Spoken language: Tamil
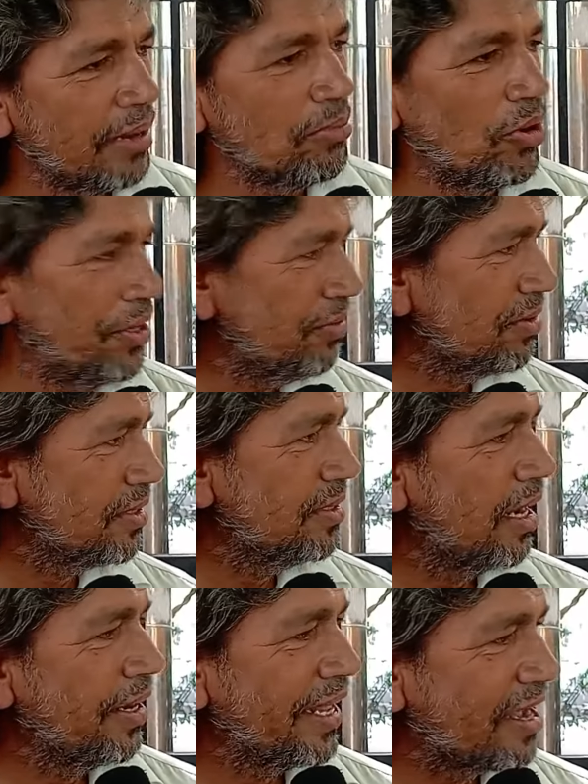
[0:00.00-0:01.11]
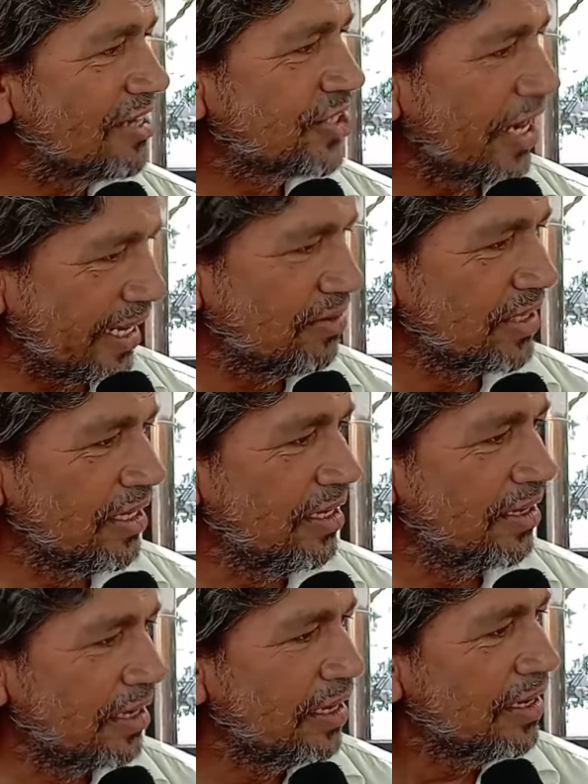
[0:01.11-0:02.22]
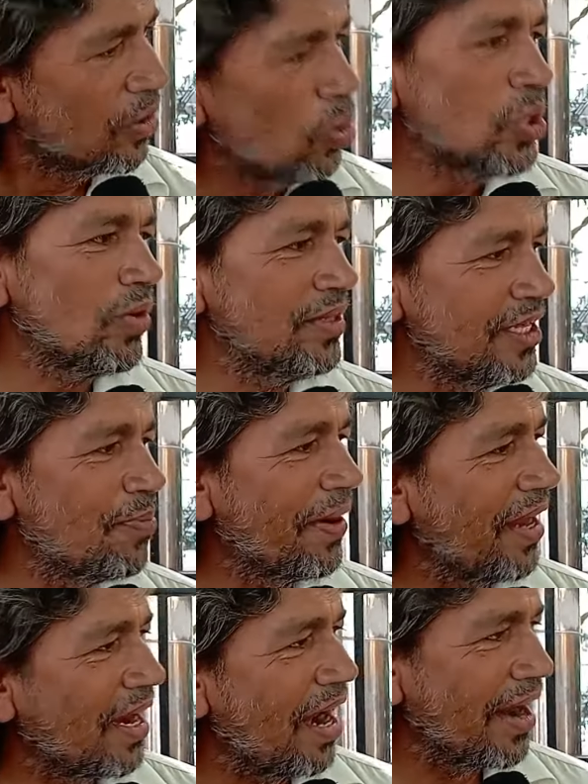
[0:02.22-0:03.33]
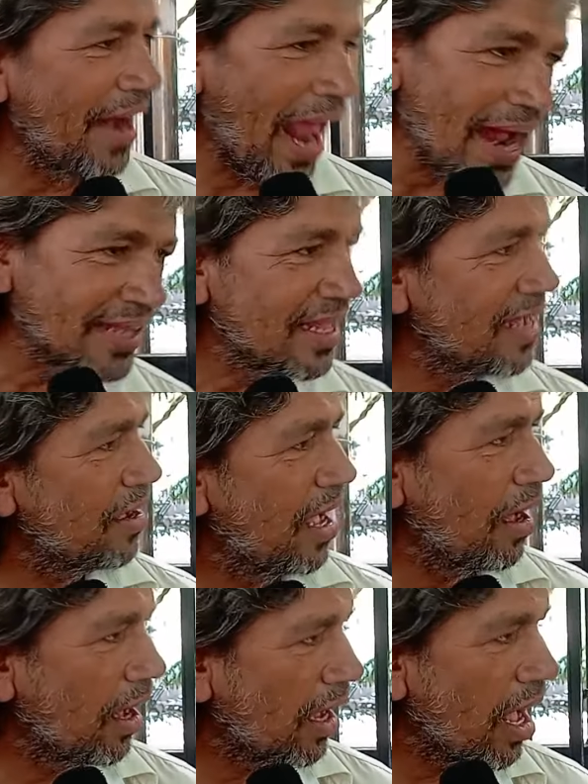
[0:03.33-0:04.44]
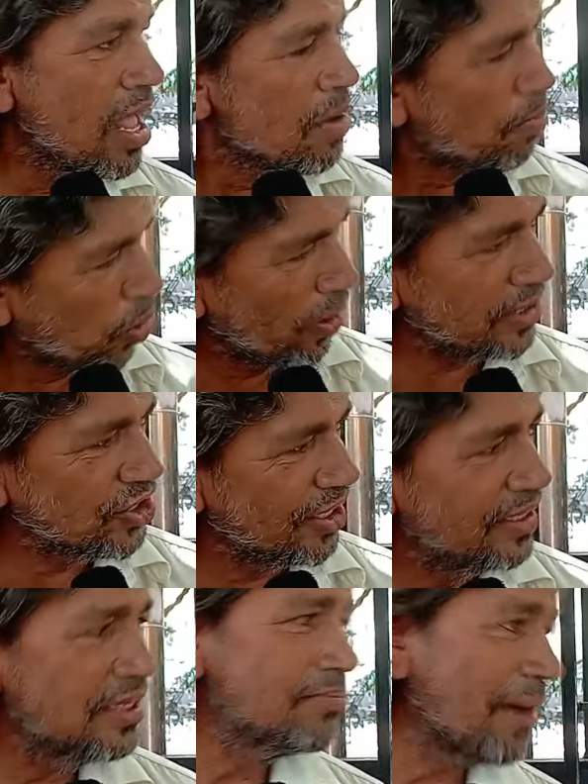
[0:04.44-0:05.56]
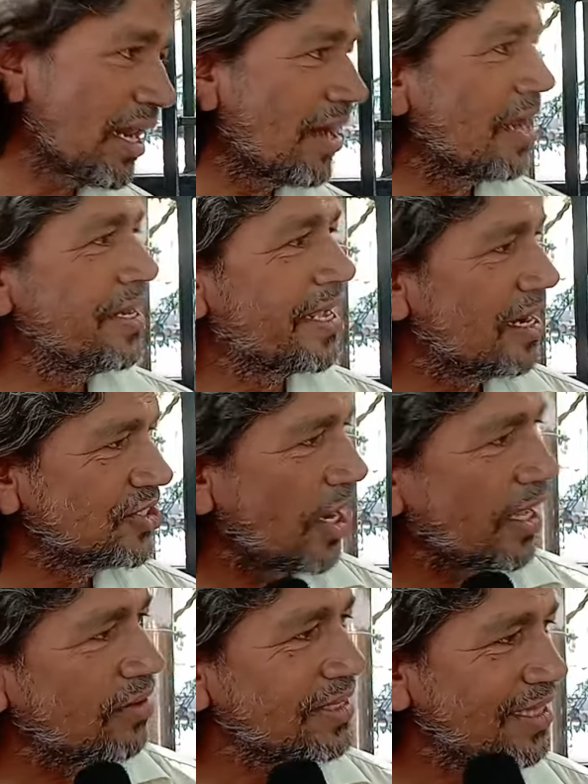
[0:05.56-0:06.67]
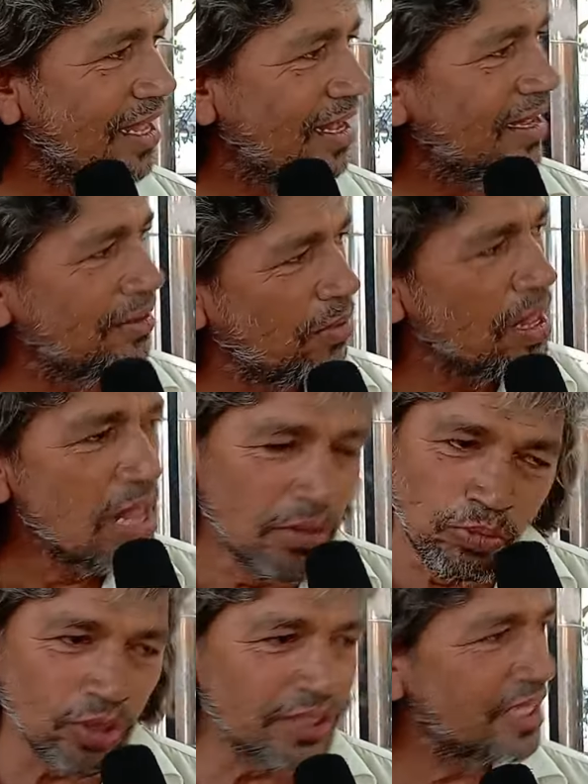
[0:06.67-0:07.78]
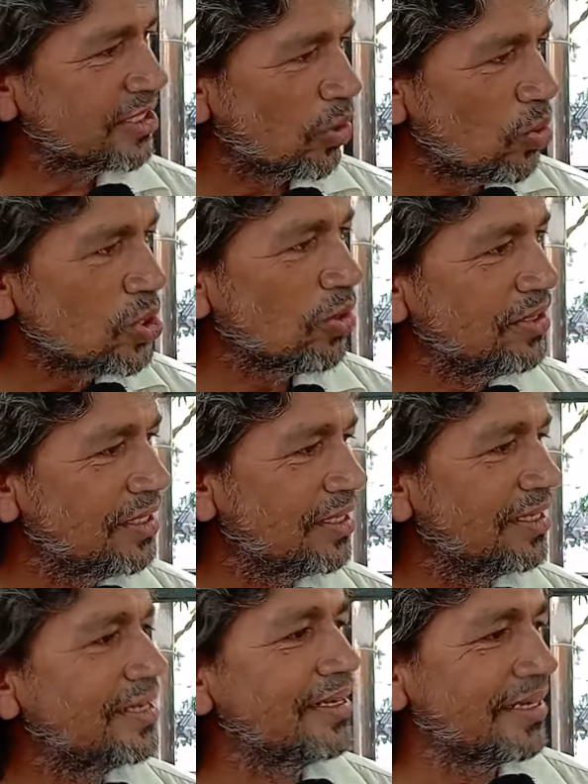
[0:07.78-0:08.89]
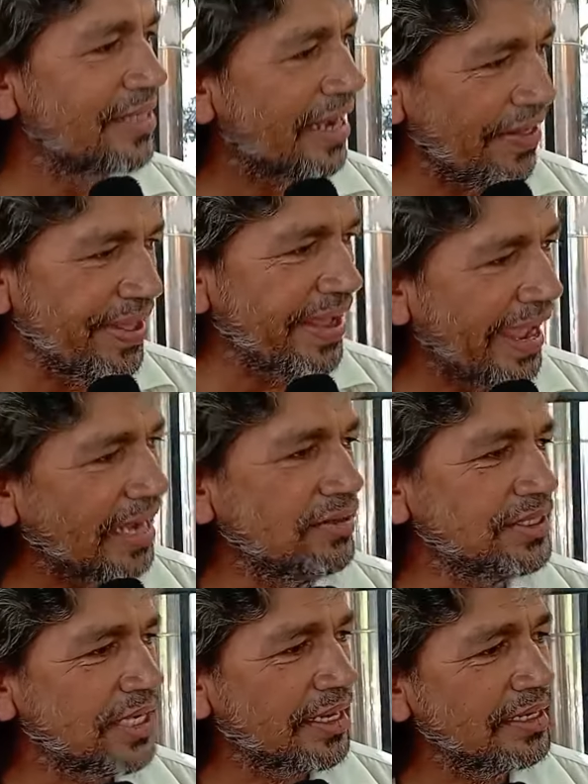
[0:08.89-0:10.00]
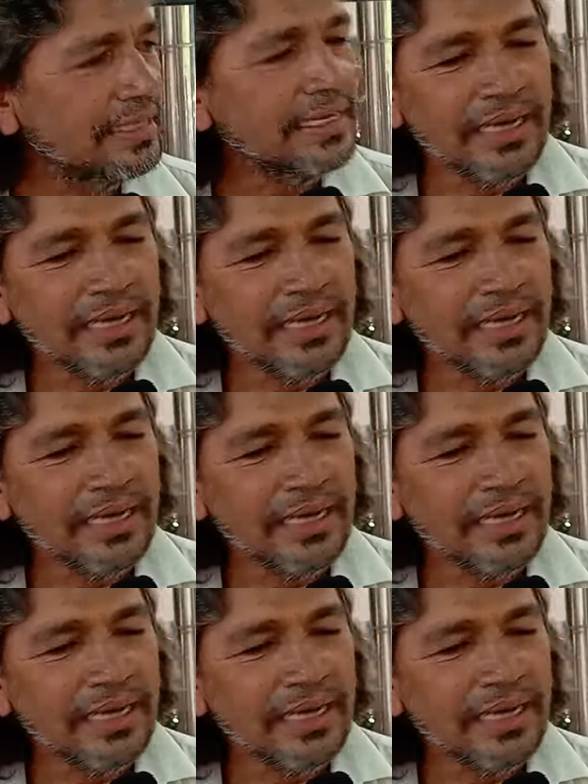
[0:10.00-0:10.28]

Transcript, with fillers: நம்ம இவர் நிக்காத் சக்கரவர்த்தி கூட்டு வந்து இது பண்ணார் ஆனால் நாங்கள் தான் ப்ரொடக்ஷனு பட் ஆனால் நிக்காத் சக்கரவர்த்தி தான் முருகதாசை கூட்டு வந்து இந்த கதையை கேட்க வச்சார்